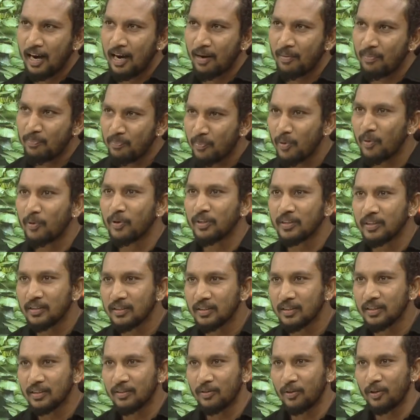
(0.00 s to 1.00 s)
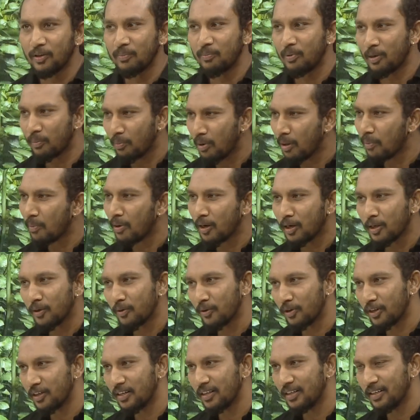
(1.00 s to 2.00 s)
அப்போது வந்து ஒரு பிரபலமான
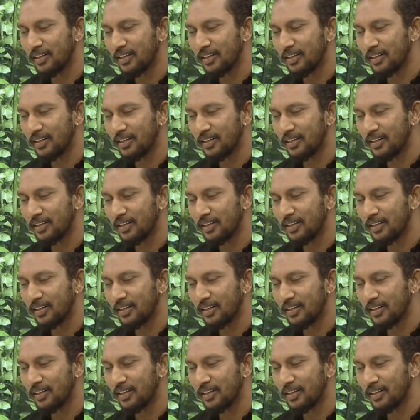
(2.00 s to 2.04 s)
ஒரு